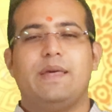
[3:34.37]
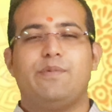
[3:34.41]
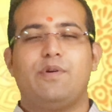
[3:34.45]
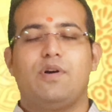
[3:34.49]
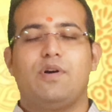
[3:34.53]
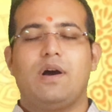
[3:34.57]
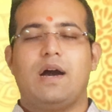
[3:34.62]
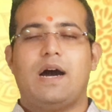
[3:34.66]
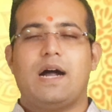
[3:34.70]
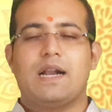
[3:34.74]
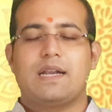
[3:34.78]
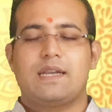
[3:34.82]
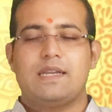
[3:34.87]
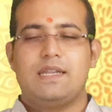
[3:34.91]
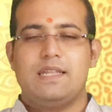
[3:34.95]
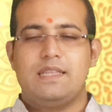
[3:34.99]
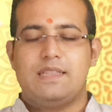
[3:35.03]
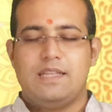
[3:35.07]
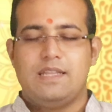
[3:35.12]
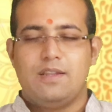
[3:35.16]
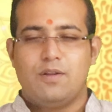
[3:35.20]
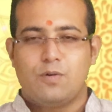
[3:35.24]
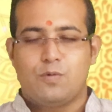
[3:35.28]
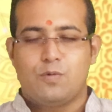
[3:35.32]
এবং আটটি
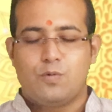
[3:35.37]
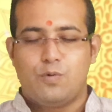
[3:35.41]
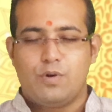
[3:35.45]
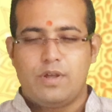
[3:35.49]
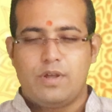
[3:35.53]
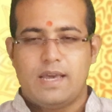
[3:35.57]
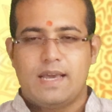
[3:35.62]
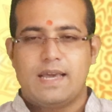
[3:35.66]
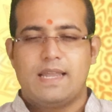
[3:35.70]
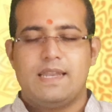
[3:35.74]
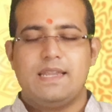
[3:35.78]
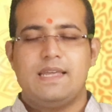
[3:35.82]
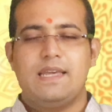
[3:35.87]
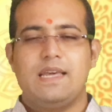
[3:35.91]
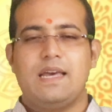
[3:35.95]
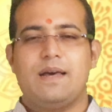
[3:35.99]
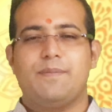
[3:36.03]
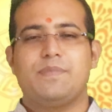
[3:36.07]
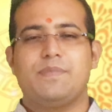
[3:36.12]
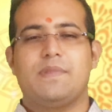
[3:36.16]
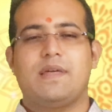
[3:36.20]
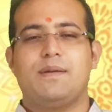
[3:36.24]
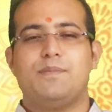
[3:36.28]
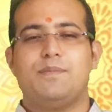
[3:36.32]
তিলক হয়ে গেলে
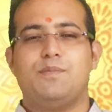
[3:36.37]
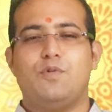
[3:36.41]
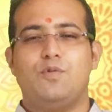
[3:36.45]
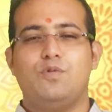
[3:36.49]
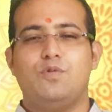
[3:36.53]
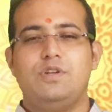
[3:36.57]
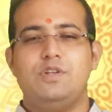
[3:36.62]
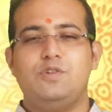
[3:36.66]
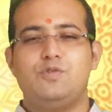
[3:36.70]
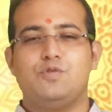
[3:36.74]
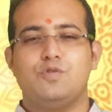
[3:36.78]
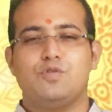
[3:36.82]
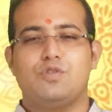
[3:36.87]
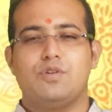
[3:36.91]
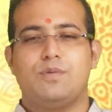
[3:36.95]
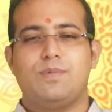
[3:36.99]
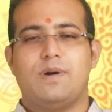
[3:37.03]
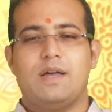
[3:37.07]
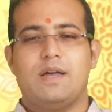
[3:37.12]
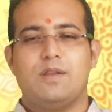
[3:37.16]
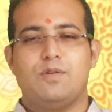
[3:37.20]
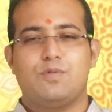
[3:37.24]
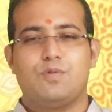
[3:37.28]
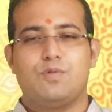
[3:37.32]
আপনারা মৌলি সুতো
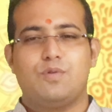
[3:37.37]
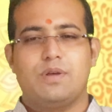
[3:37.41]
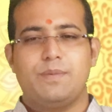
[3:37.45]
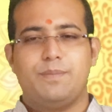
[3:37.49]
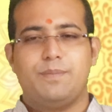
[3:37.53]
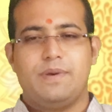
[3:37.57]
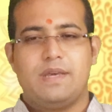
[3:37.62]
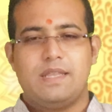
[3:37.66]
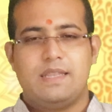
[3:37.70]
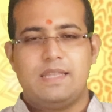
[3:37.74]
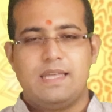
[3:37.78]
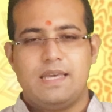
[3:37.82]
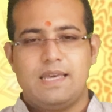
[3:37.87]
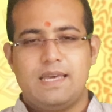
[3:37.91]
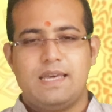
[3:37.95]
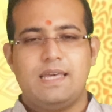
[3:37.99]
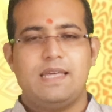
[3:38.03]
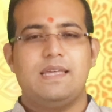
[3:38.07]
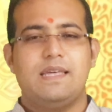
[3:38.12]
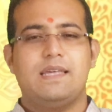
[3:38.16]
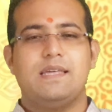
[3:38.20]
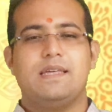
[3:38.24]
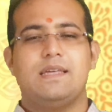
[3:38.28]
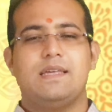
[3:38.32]
ভালো করে বেঁধে
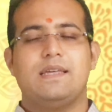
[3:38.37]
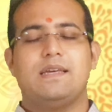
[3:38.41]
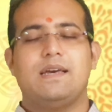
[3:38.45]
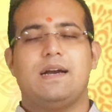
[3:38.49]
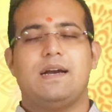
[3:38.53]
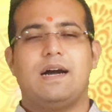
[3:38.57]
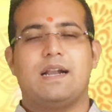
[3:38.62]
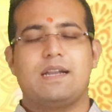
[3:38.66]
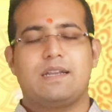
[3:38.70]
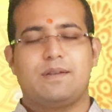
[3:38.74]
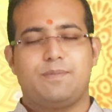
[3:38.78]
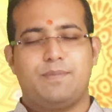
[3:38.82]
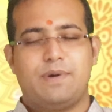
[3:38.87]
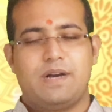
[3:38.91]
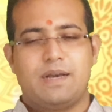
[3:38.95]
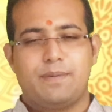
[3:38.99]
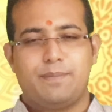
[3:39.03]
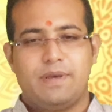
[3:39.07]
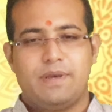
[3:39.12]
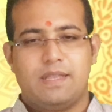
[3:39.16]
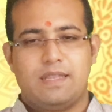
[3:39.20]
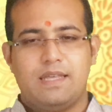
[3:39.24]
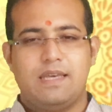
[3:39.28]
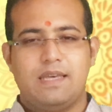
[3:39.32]
আট পাক
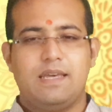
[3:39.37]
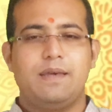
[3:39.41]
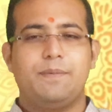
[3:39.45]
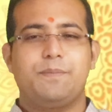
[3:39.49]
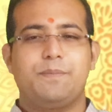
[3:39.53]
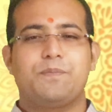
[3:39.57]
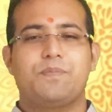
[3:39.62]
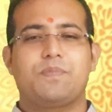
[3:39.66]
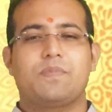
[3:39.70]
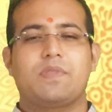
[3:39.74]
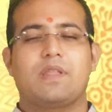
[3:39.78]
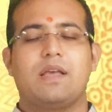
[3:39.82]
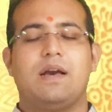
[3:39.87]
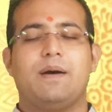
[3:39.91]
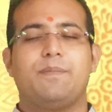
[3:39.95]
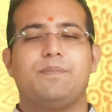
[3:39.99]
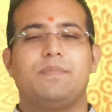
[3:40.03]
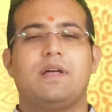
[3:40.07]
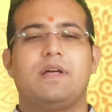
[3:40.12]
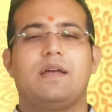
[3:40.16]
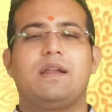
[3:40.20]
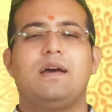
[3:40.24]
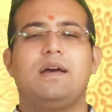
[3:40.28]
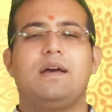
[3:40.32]
বেঁধে
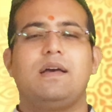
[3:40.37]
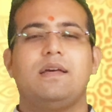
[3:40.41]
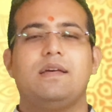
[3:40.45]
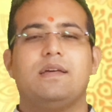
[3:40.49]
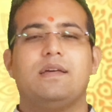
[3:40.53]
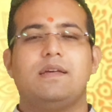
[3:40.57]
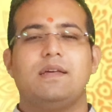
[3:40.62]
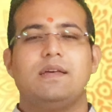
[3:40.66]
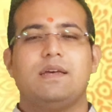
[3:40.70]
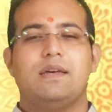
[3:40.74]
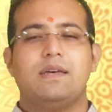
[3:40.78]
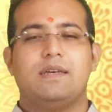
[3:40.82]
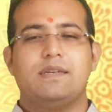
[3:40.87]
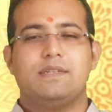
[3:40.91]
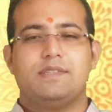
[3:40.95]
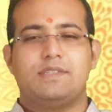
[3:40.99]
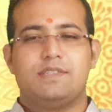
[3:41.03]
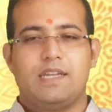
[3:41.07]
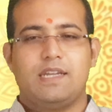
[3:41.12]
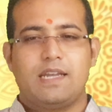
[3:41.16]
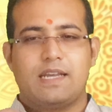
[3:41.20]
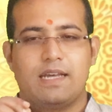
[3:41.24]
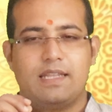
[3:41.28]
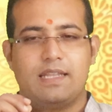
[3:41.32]
আপনারা
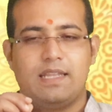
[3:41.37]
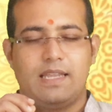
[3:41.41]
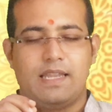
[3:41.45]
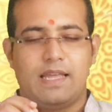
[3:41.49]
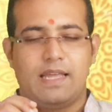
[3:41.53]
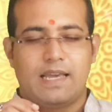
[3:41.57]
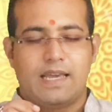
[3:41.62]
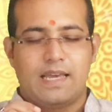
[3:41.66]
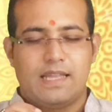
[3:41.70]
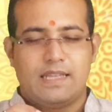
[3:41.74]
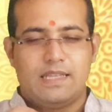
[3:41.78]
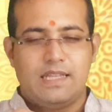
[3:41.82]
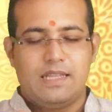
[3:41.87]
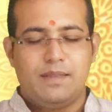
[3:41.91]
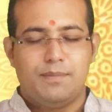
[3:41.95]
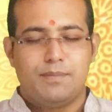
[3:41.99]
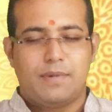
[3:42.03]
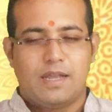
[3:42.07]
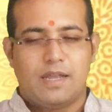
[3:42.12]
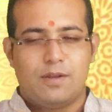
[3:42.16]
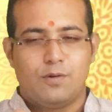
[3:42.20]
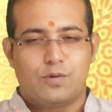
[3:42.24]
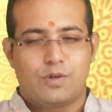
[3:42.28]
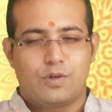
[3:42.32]
সেখানে রেখে দিন
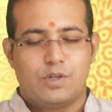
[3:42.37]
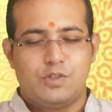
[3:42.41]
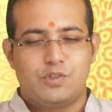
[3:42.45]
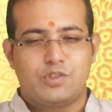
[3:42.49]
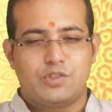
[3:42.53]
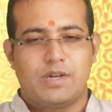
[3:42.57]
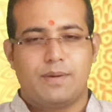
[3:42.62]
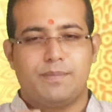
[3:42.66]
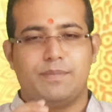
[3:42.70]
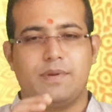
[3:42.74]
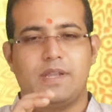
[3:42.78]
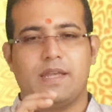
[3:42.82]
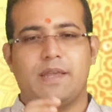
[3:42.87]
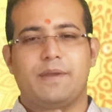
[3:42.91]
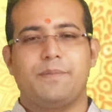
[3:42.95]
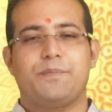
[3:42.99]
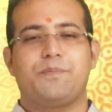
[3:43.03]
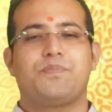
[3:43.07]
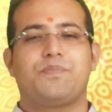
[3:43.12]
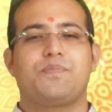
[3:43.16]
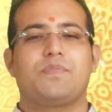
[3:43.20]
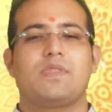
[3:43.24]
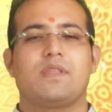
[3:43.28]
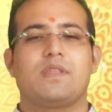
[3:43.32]
মা লক্ষ্মীর সামনে
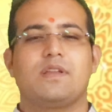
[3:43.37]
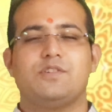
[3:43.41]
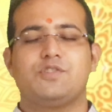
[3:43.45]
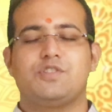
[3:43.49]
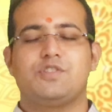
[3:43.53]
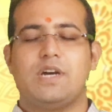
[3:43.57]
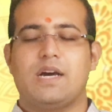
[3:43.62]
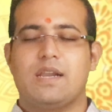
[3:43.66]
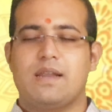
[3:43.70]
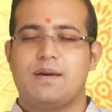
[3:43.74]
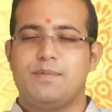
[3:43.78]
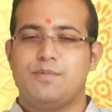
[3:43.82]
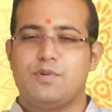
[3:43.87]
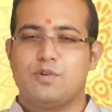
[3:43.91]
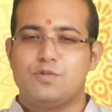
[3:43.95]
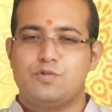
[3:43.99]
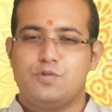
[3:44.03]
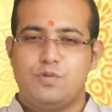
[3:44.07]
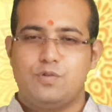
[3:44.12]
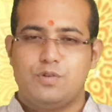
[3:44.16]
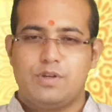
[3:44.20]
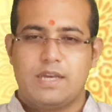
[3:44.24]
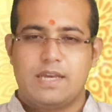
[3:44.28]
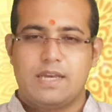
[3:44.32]
সারা
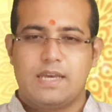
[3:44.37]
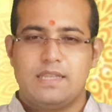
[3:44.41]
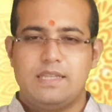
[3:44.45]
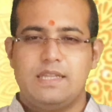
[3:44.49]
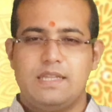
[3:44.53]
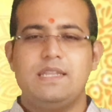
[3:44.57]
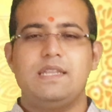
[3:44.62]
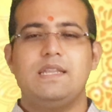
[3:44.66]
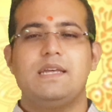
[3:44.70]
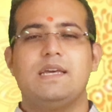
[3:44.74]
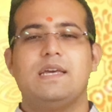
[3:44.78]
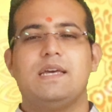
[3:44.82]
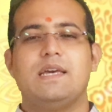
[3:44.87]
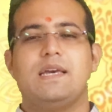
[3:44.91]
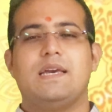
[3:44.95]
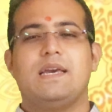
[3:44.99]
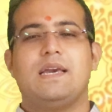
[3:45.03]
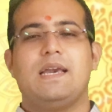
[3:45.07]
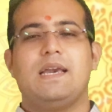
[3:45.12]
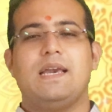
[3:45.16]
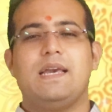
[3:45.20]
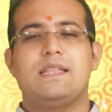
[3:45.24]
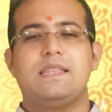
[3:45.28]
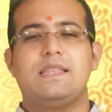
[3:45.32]
বছর রেখে দিন
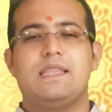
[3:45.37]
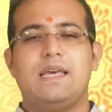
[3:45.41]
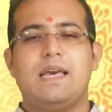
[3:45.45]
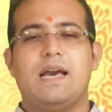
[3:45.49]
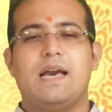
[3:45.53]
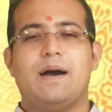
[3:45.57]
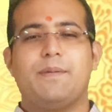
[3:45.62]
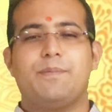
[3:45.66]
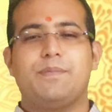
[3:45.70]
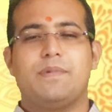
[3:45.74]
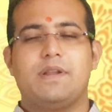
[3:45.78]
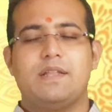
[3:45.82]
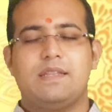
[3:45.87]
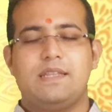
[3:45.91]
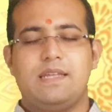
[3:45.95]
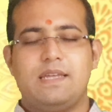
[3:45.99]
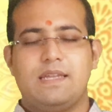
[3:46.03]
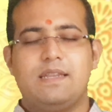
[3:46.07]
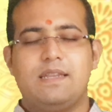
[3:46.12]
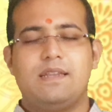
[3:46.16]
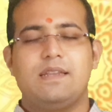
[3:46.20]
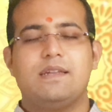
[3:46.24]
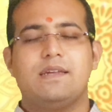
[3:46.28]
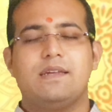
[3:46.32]
এতে
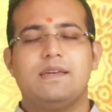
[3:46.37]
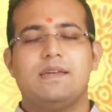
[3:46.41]
আপনাদের